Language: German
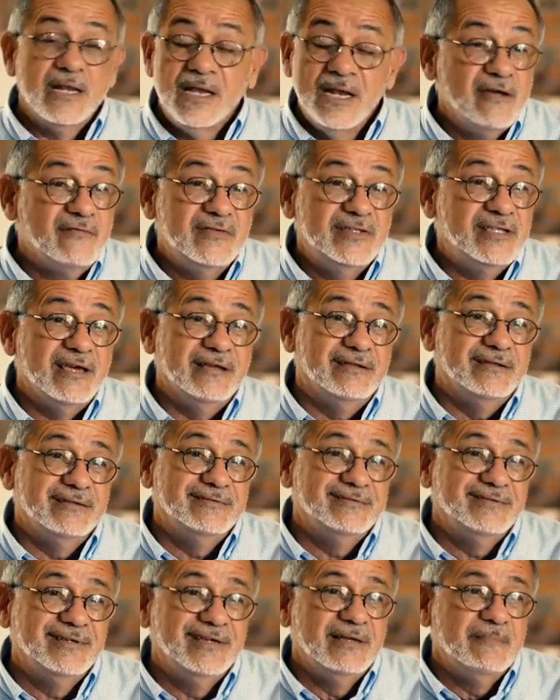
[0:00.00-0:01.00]
in meinem Leben,
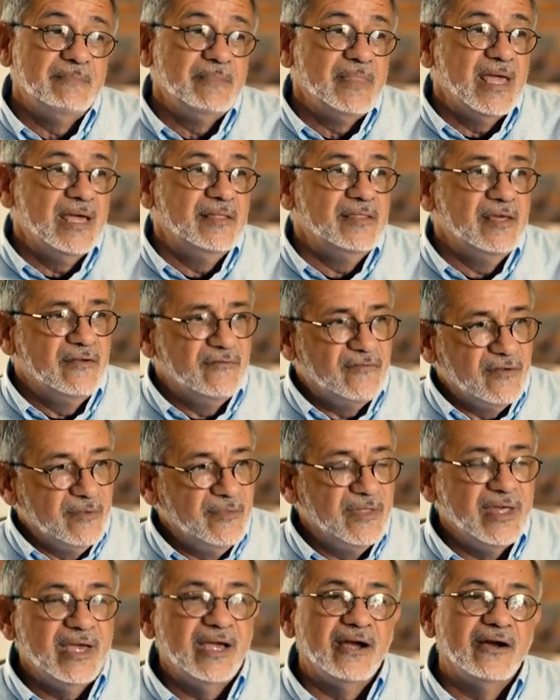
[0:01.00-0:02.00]
der mir sagte,
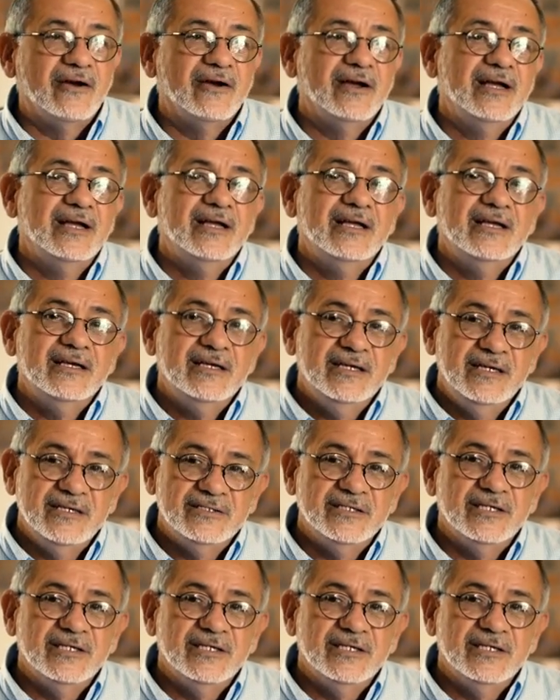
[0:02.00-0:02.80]
das ist gut,